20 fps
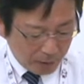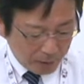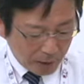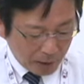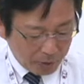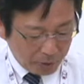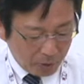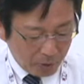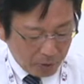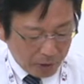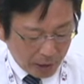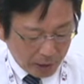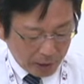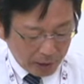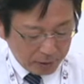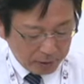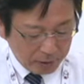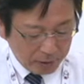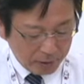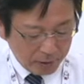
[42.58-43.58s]
まあ、今
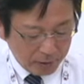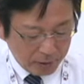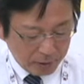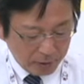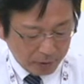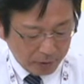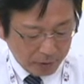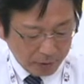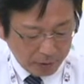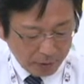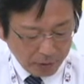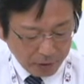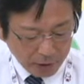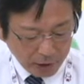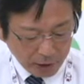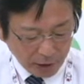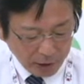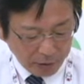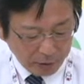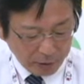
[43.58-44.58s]
回あの、
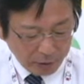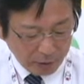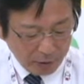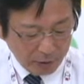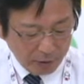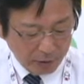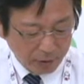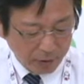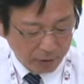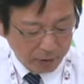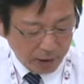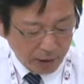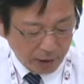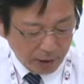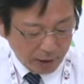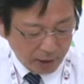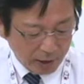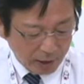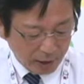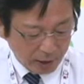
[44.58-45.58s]
4月の
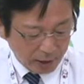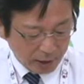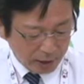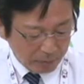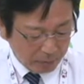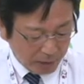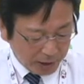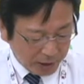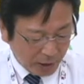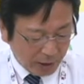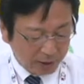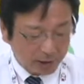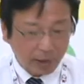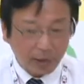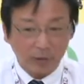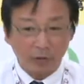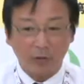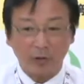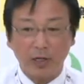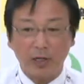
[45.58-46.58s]
定例会、まあ、3
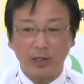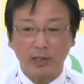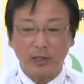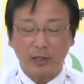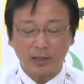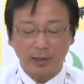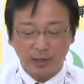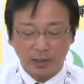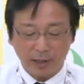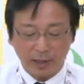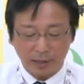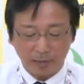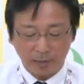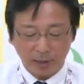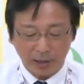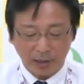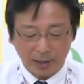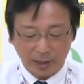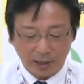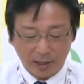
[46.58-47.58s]
点取り上げさせていただき
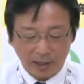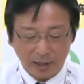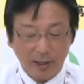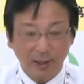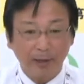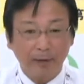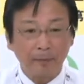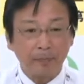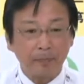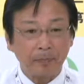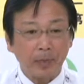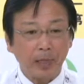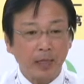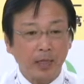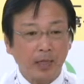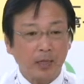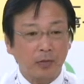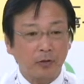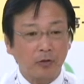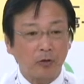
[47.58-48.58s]
ましたが、
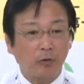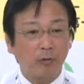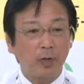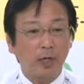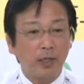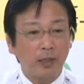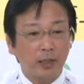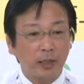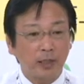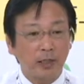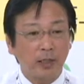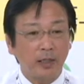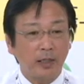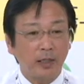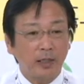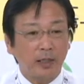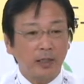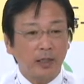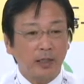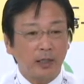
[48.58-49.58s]
えー、その前に、
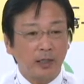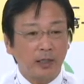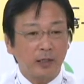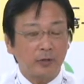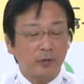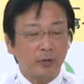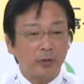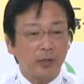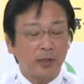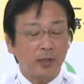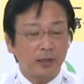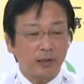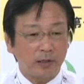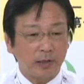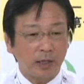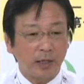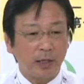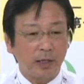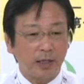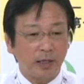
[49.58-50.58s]
えー、少しです
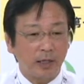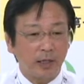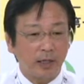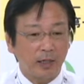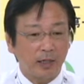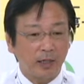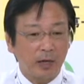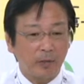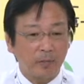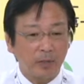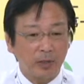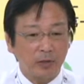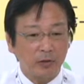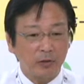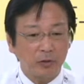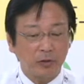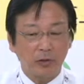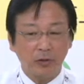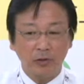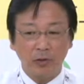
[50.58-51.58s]
ね、えー、合併
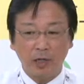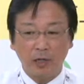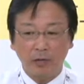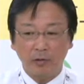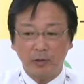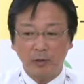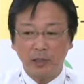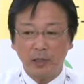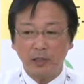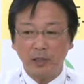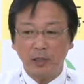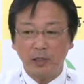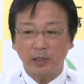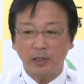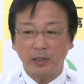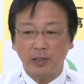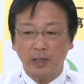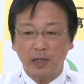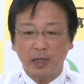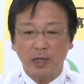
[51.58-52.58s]
10周年を意
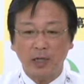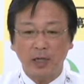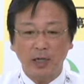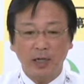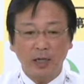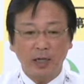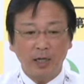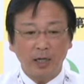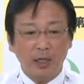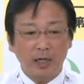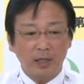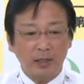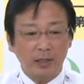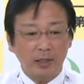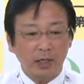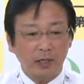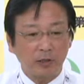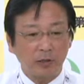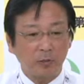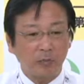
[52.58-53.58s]
識して、
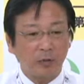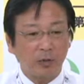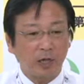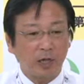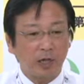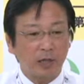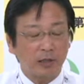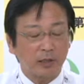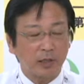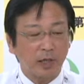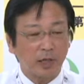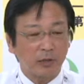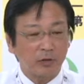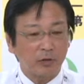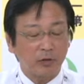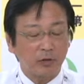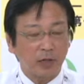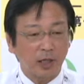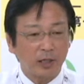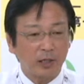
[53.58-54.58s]
4月1日から
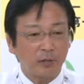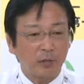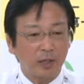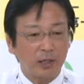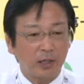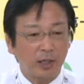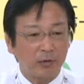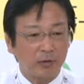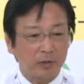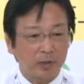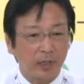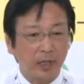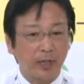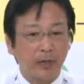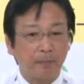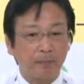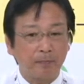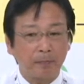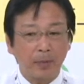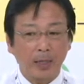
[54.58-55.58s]
スタートいたしましたの
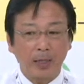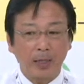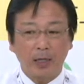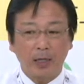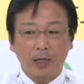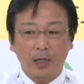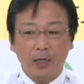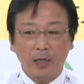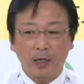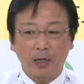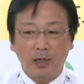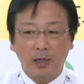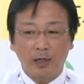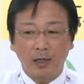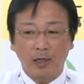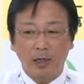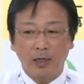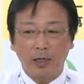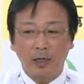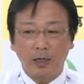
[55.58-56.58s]
で、
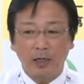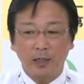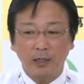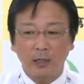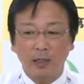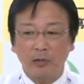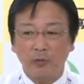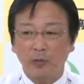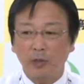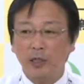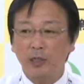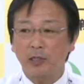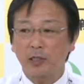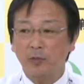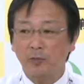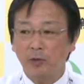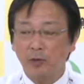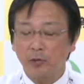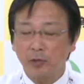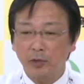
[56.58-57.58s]
えー、記者の皆
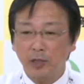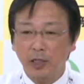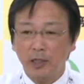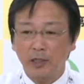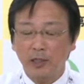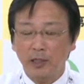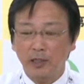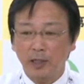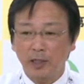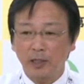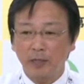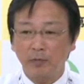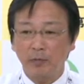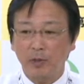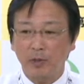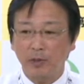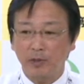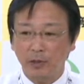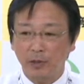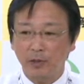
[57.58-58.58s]
さんも思い出していただき
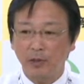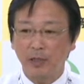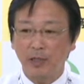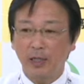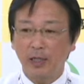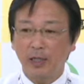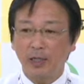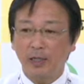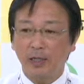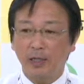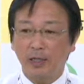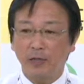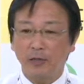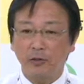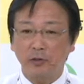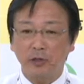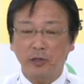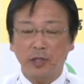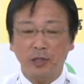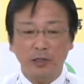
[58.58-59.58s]
ますと、えー、
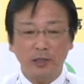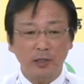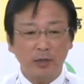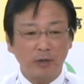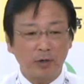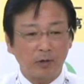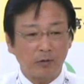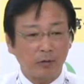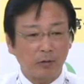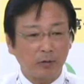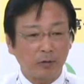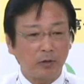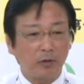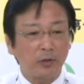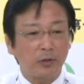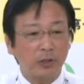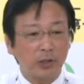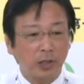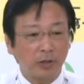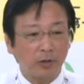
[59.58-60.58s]
1日にはこの
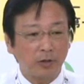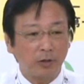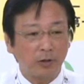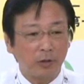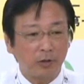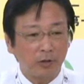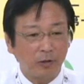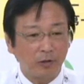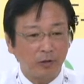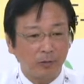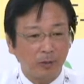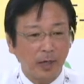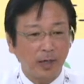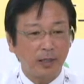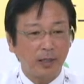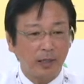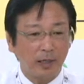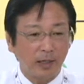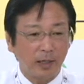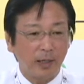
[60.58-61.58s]
庁舎の
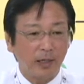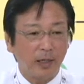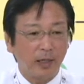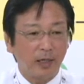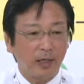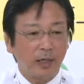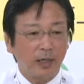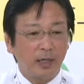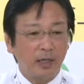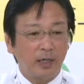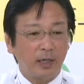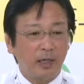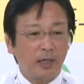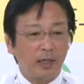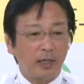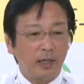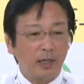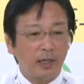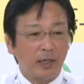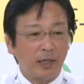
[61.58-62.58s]
前で、
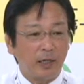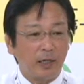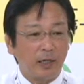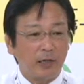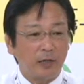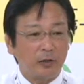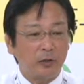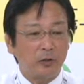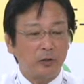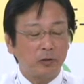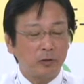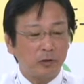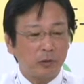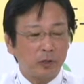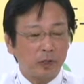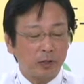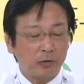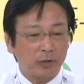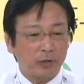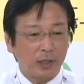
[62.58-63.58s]
えー、一中の
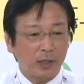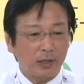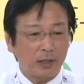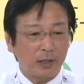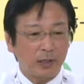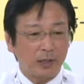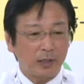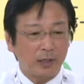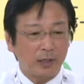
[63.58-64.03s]
生徒さんた